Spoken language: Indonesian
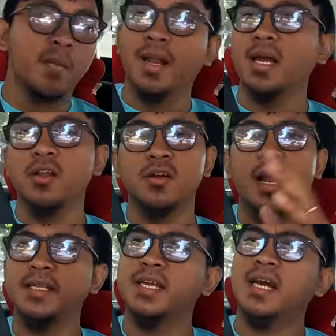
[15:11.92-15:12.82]
malah kalau
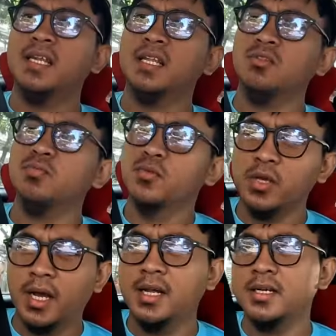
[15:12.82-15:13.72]
nggak ke Jakarta tuh
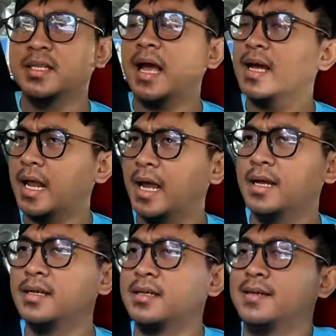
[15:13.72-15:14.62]
puyang di
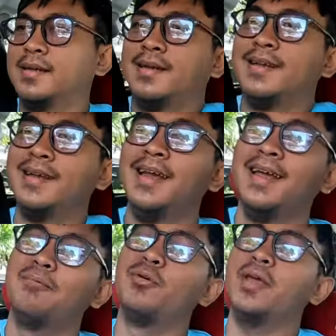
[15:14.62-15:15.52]
Tangerang
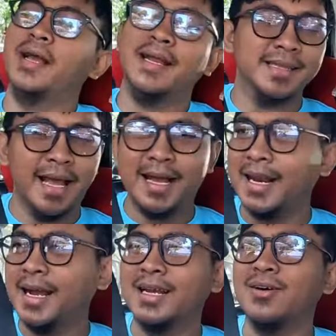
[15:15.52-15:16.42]
Puyangnya di
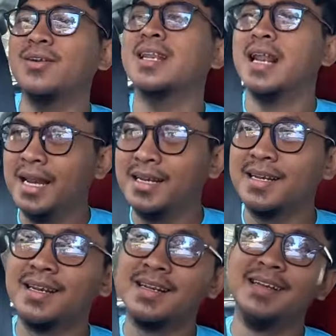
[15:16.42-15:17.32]
Tangerang nggak ada orderan.
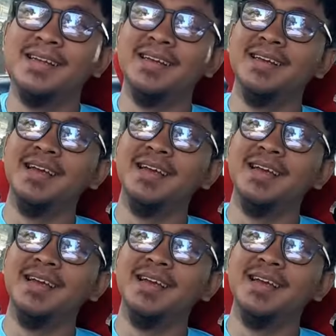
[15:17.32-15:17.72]
Huh?